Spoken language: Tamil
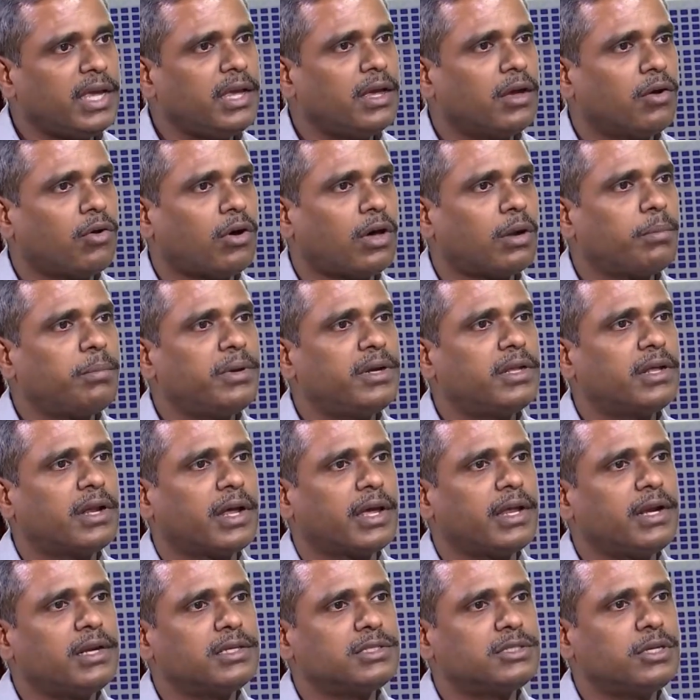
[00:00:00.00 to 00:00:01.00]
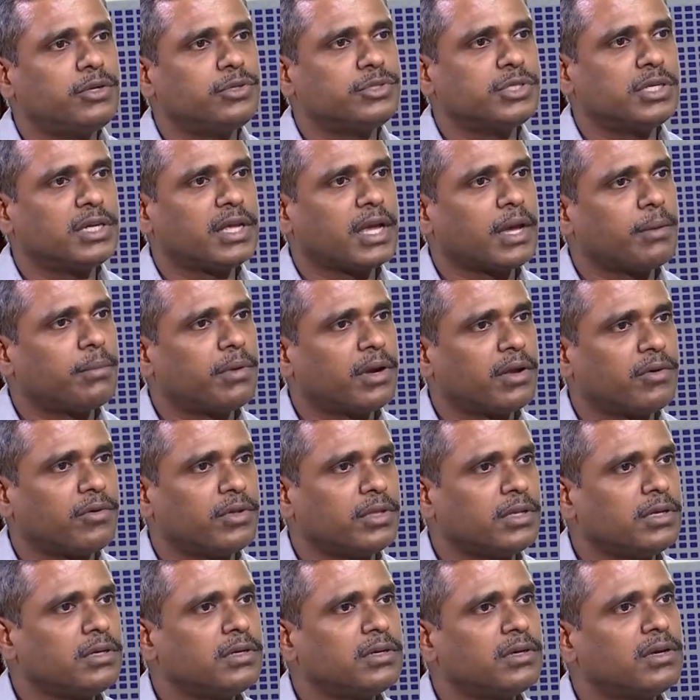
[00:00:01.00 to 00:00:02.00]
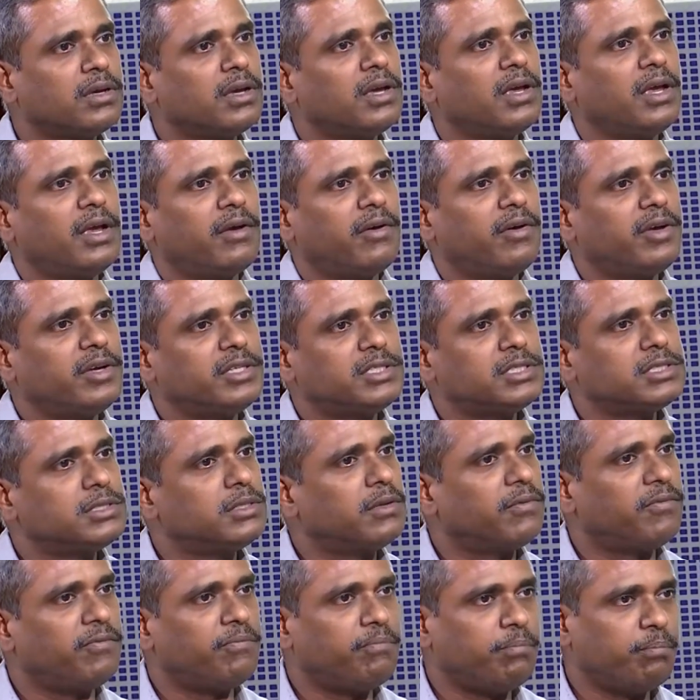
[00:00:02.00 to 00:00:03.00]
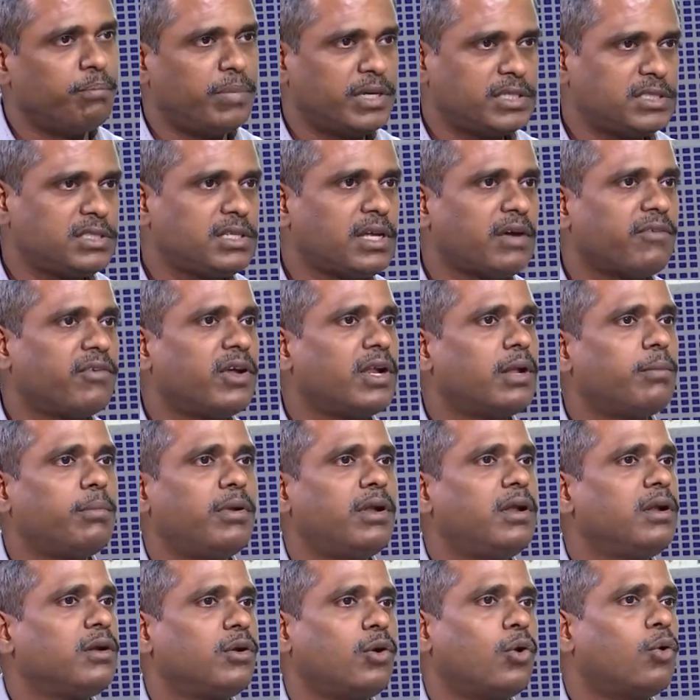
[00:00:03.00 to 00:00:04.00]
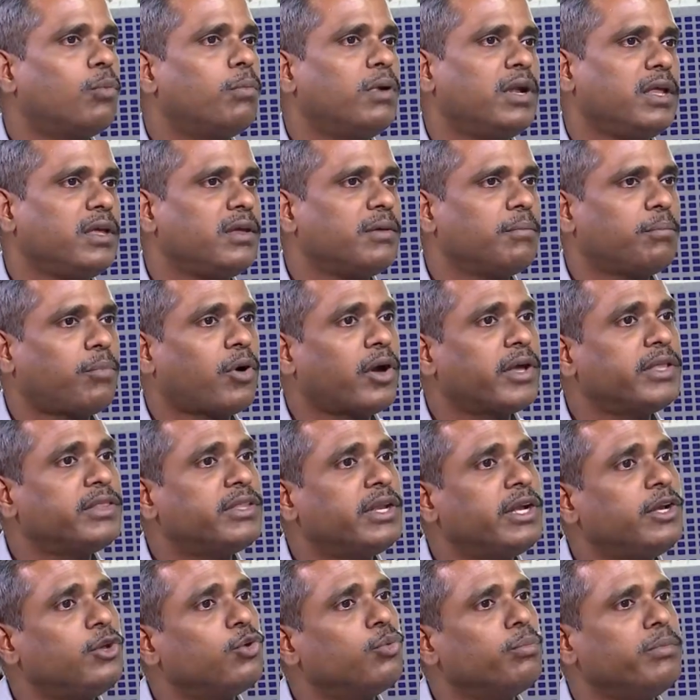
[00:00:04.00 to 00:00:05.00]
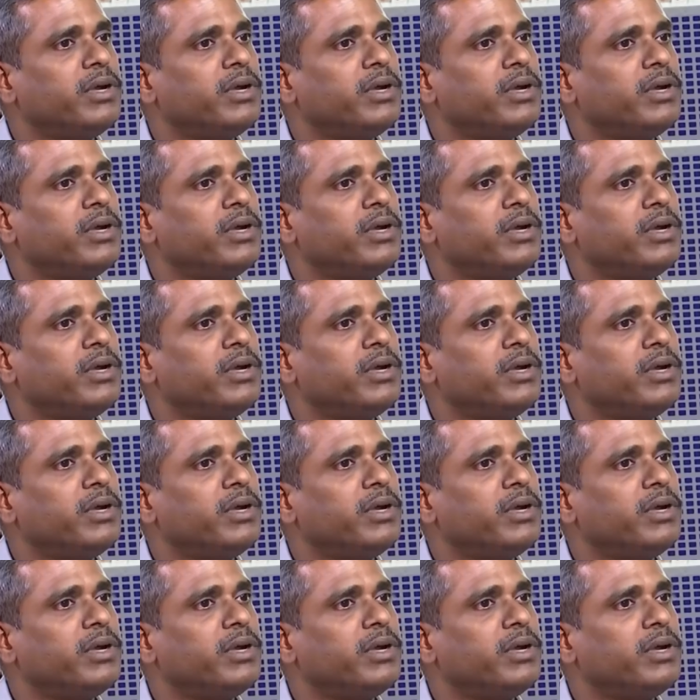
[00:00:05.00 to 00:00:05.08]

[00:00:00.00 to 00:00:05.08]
ஐ ஆர்பிட்டர் ஐ ரெசல்யூஷன் கேமரா வந்து விச் இஸ் த பெஸ்ட் அவைலபிள் குளோபலி பாயிண்ட் த்ரீ டூ